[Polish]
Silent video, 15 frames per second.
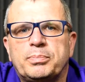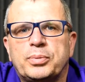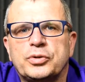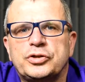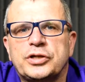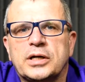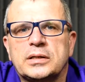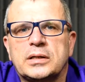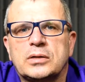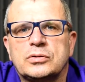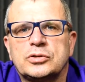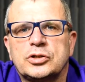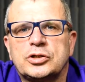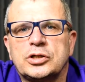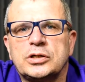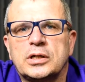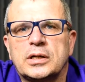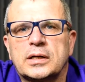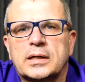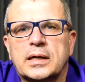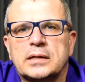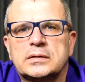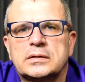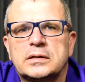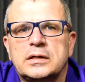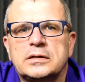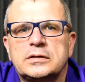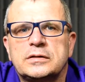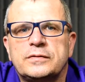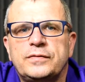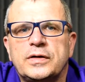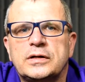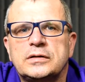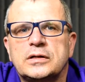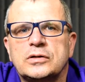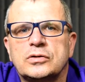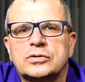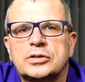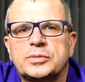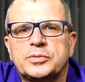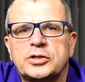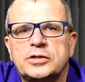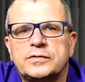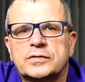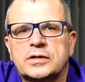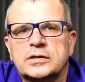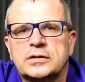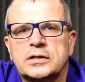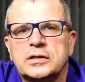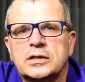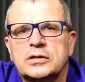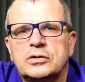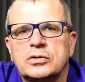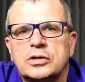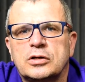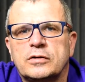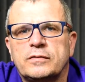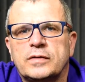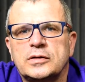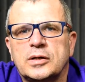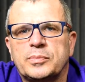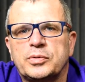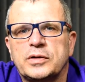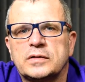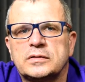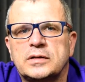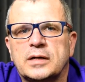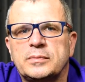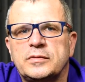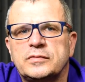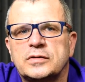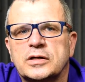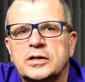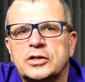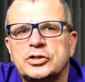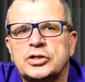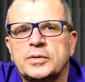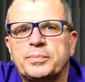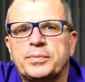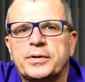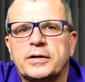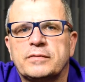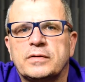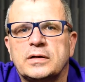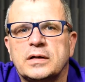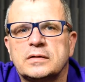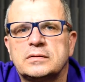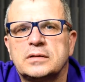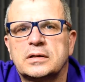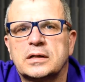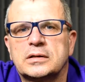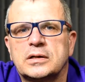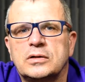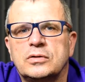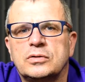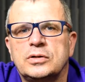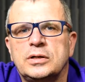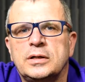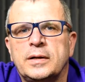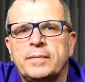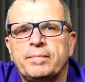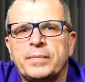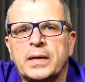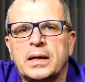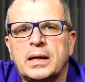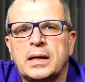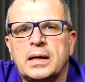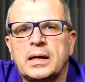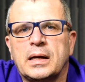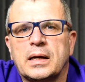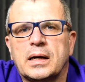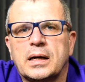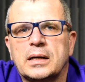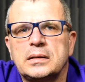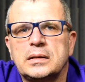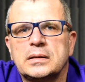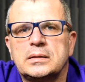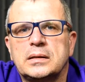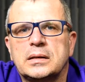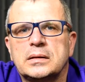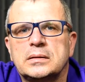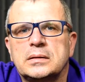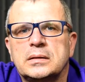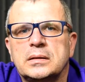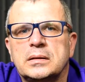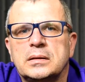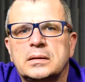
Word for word: posiada orzeczenie lekarskie stwierdzające przeciwwskazania do kierowania pojazdami w zakresie prawa jazdy kategorii A1,